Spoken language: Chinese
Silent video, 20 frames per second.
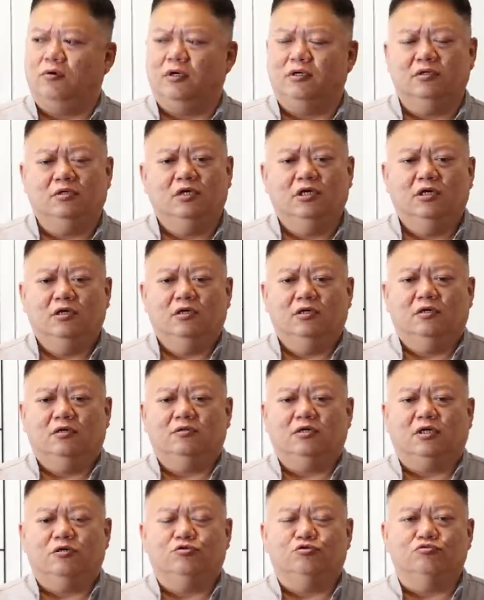万。好，
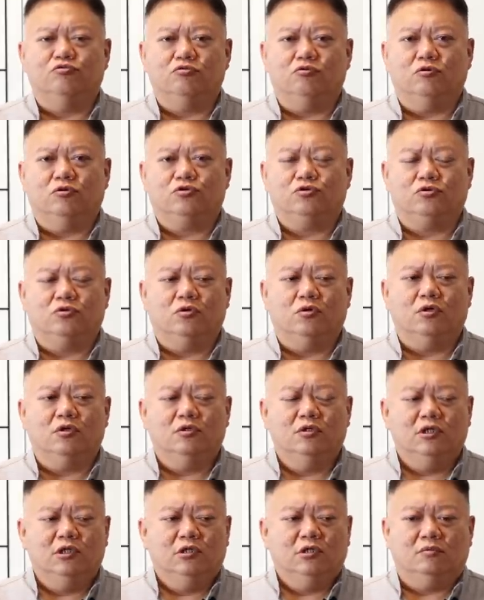那如果
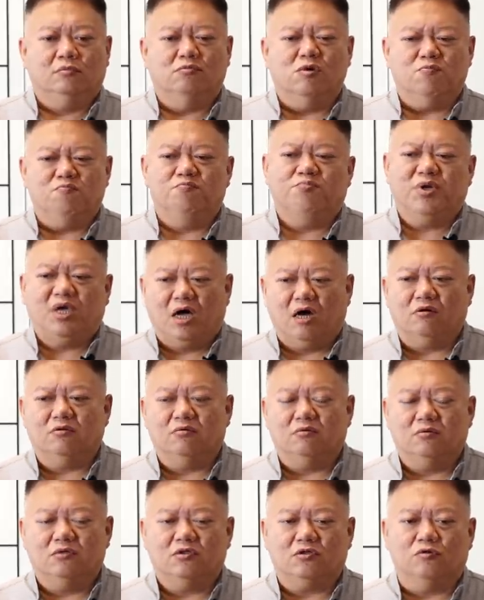说门
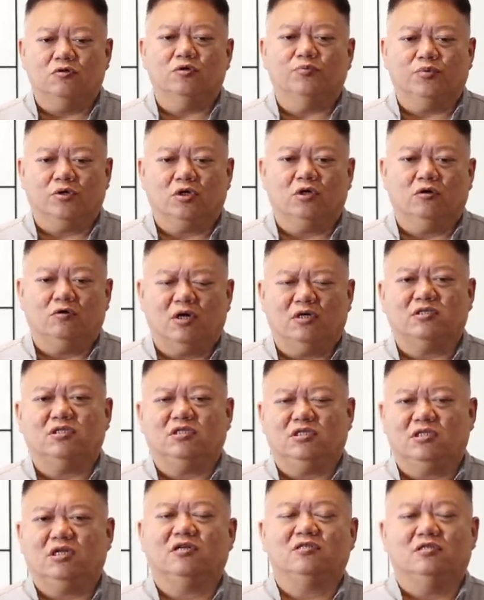票收的不够啊，实
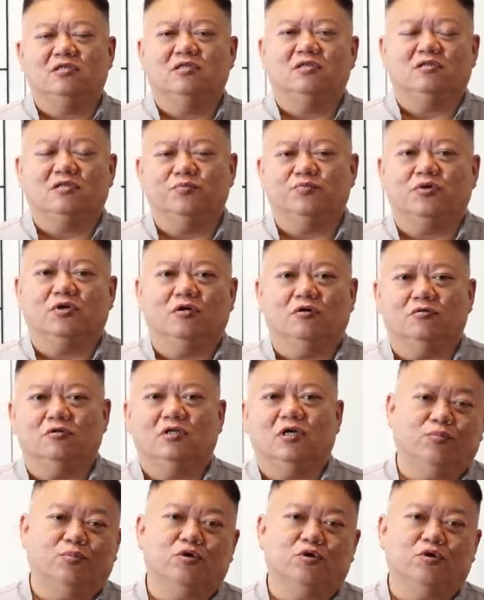际上是一定是不够的啦。